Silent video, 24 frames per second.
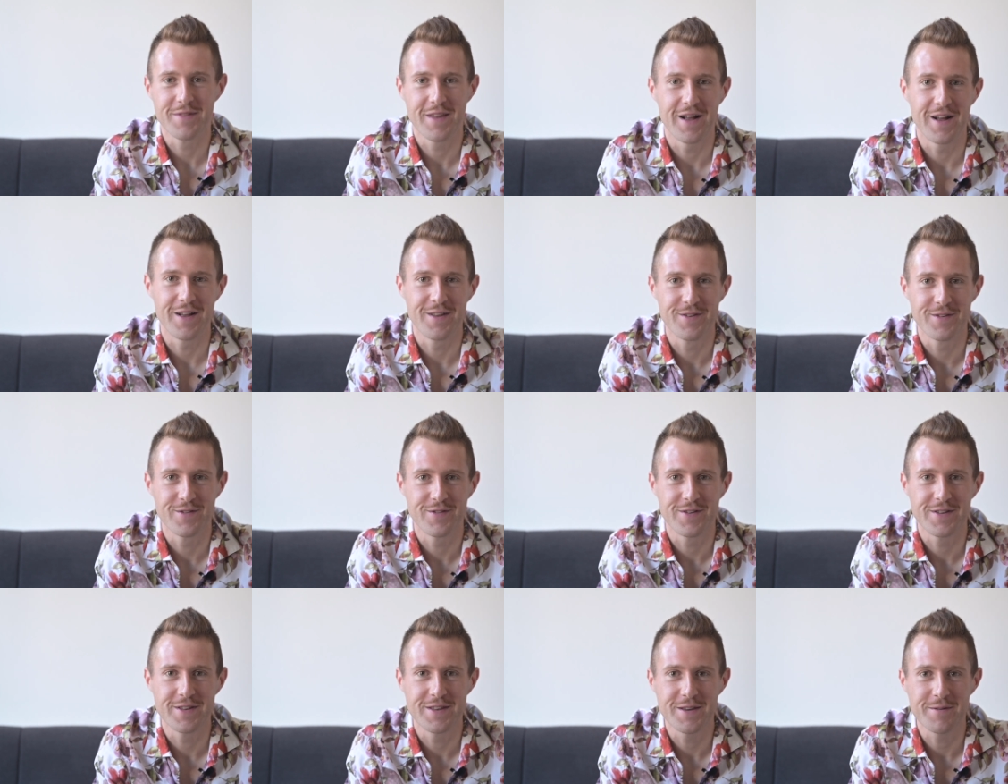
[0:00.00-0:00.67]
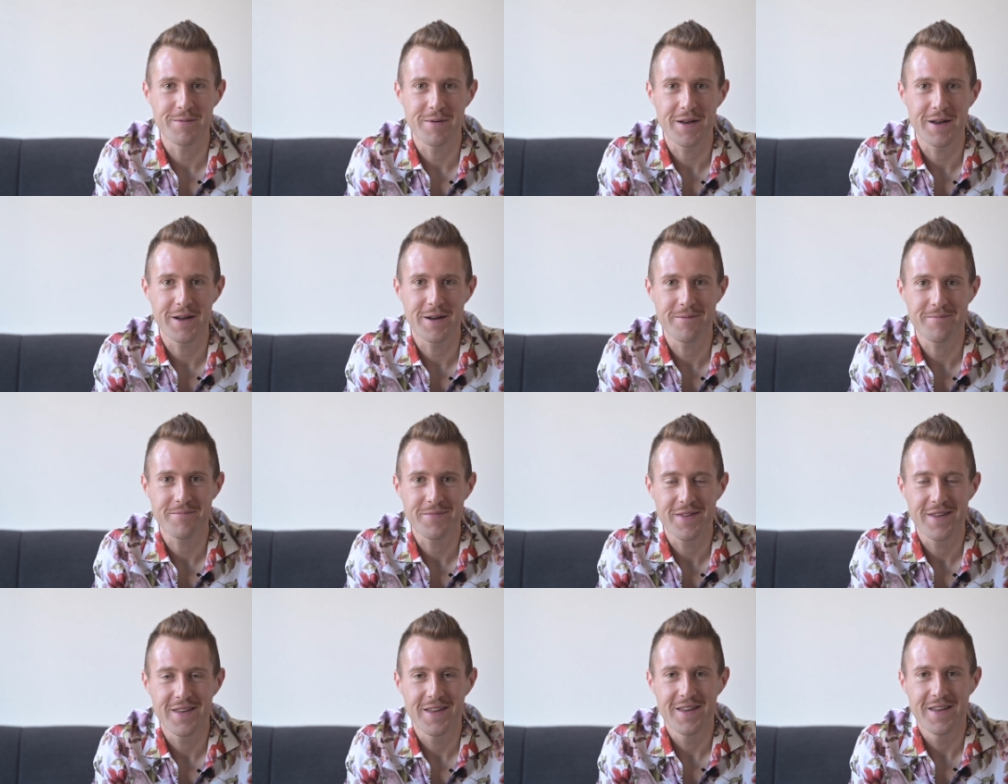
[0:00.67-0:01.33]
Also von dem her
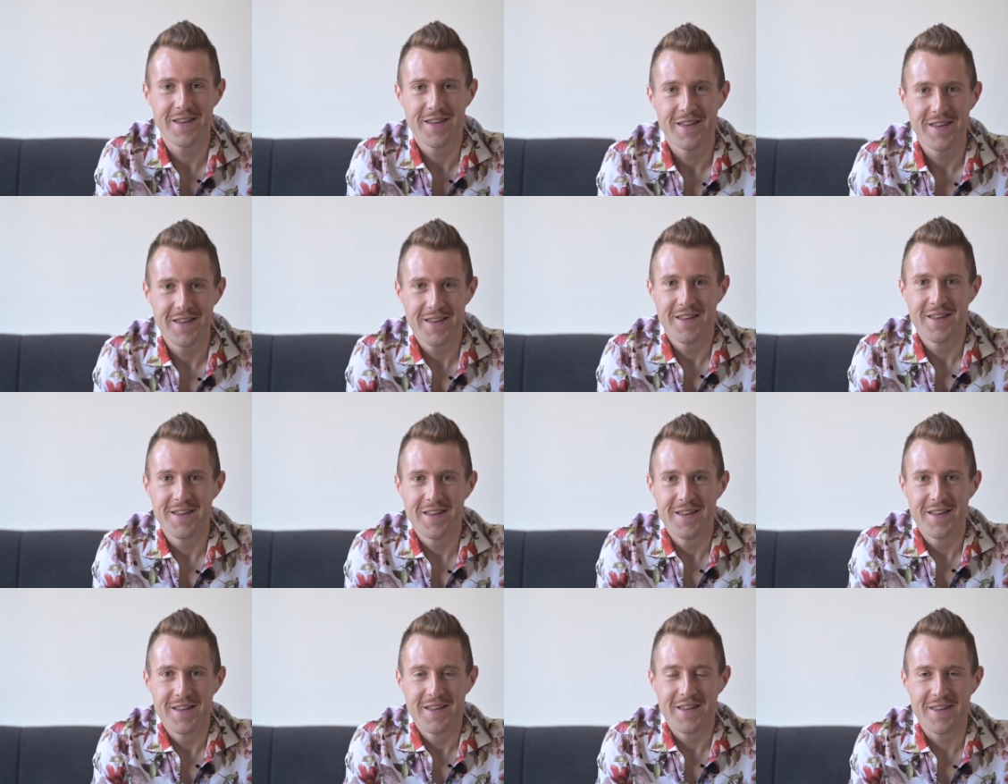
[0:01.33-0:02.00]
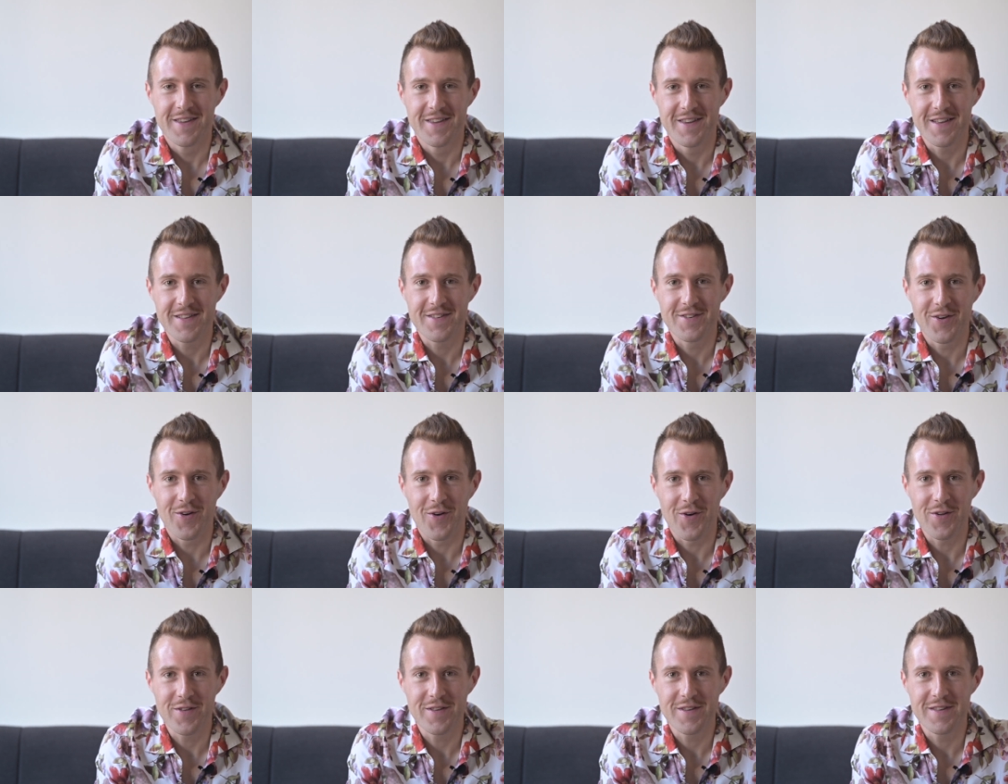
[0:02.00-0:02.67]
geht's
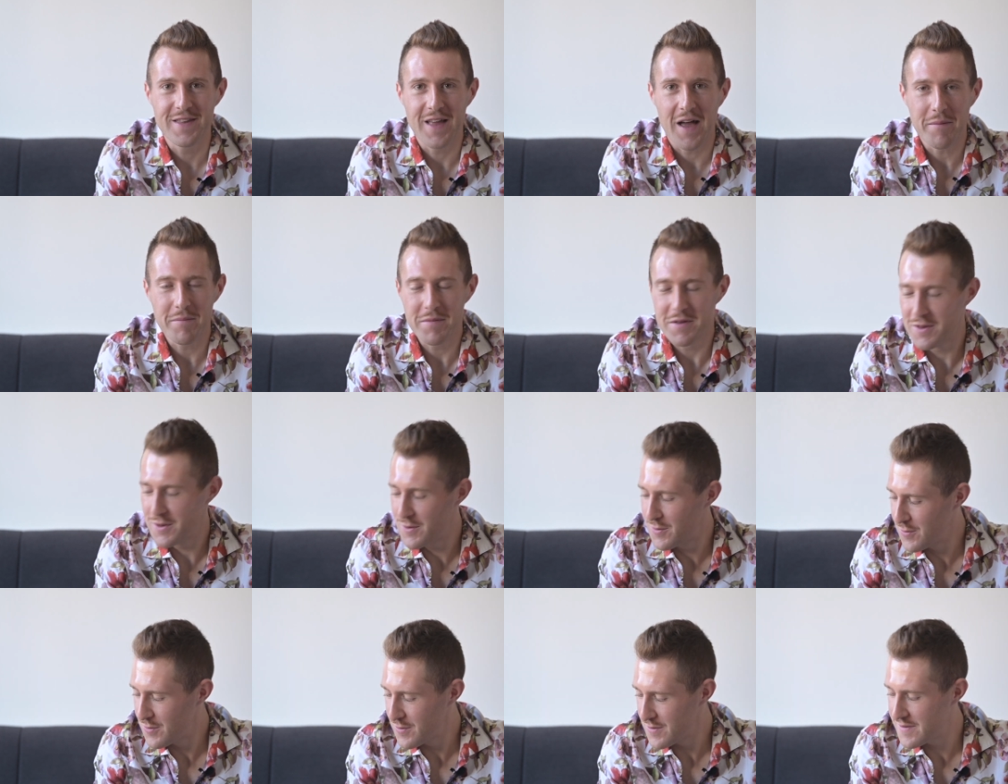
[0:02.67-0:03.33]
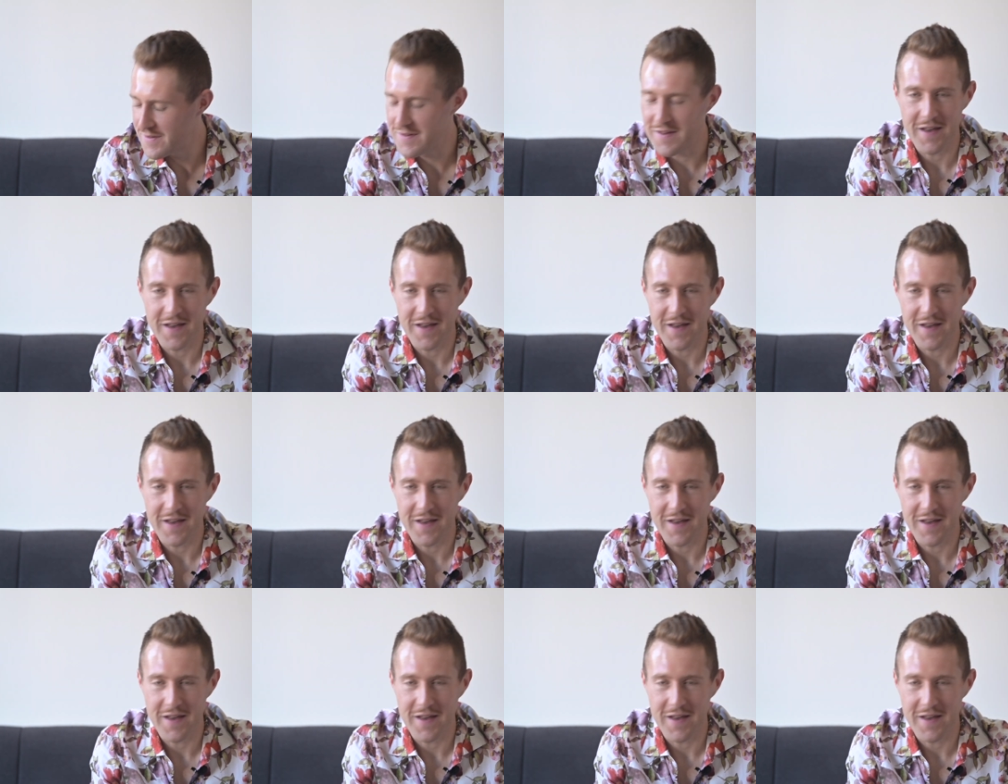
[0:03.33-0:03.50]
heute damit los.